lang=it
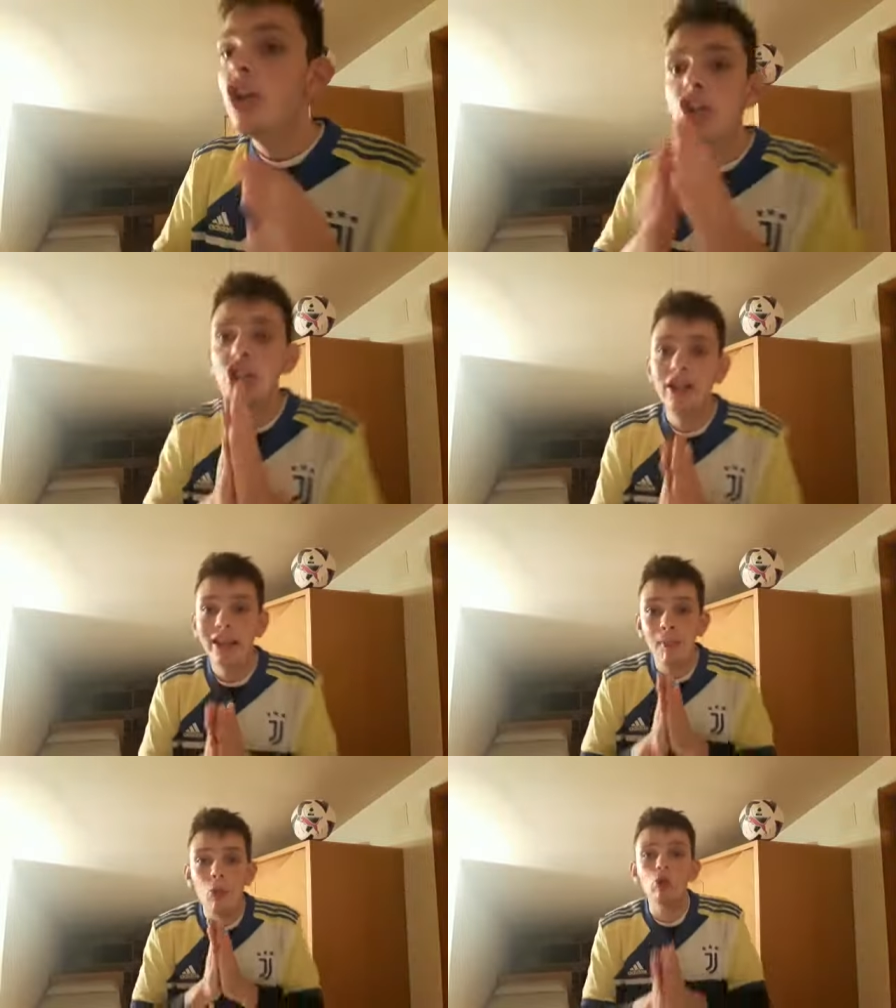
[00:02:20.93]
ci
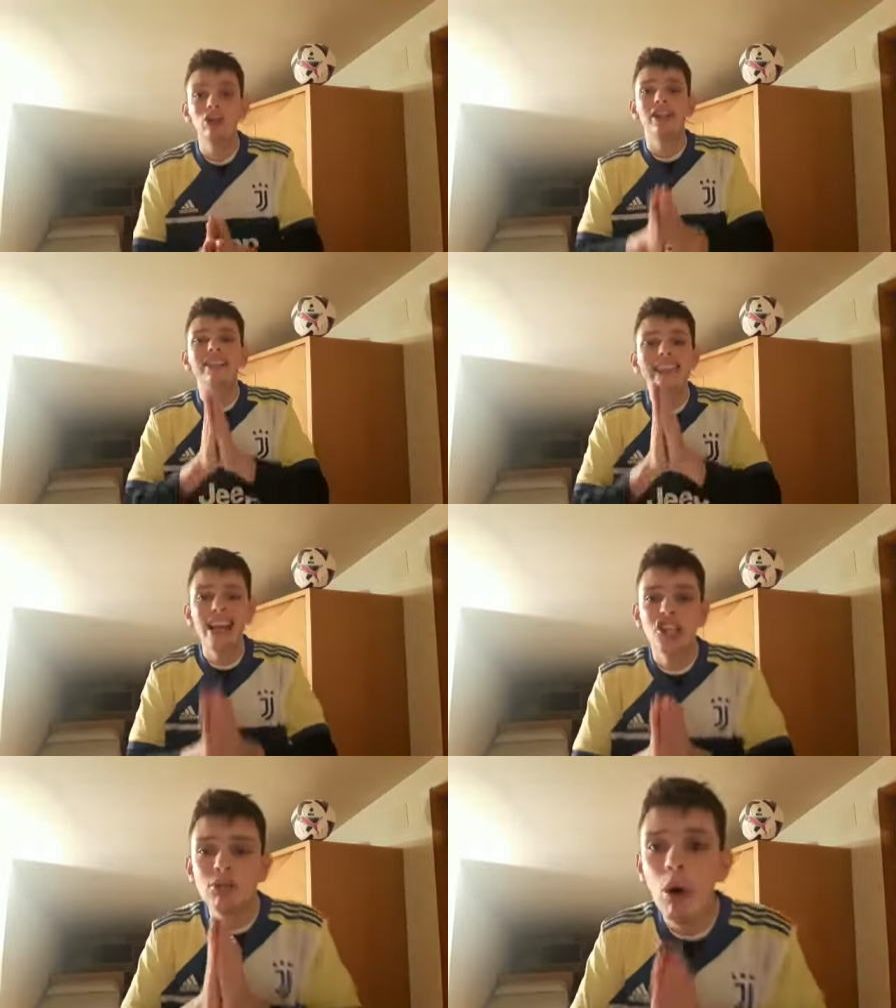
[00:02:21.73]
rendiamo conto al
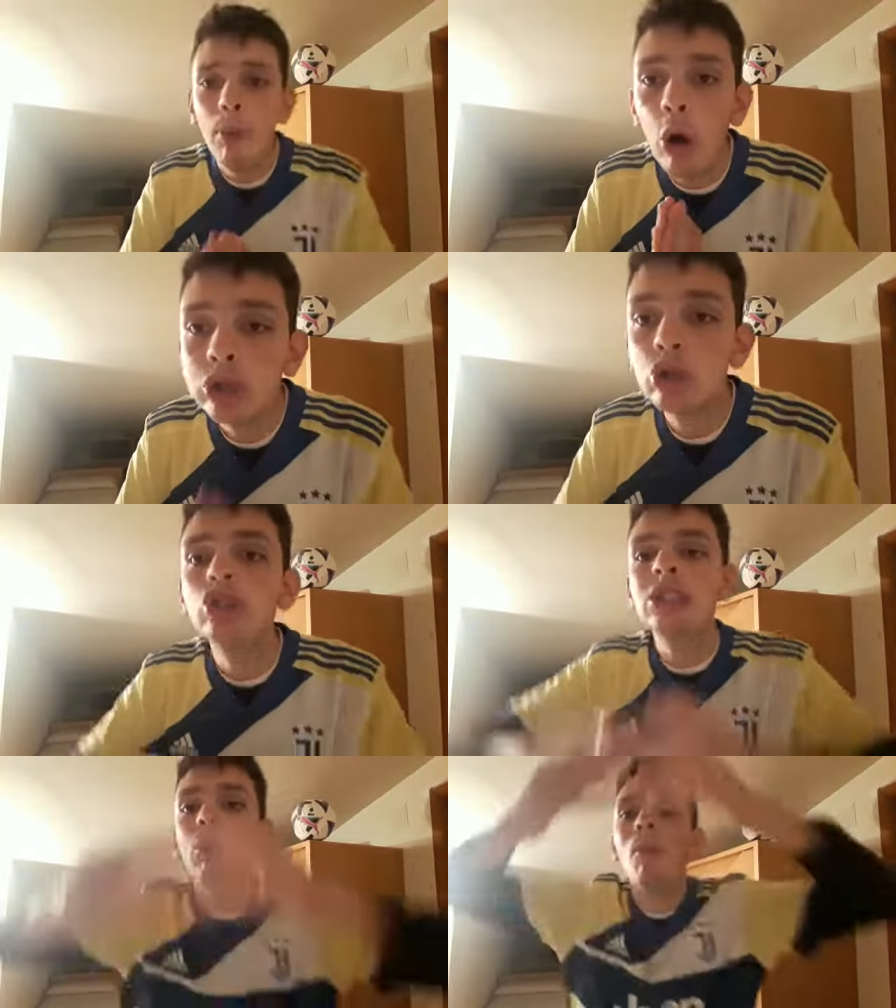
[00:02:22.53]
decimo posto non siamo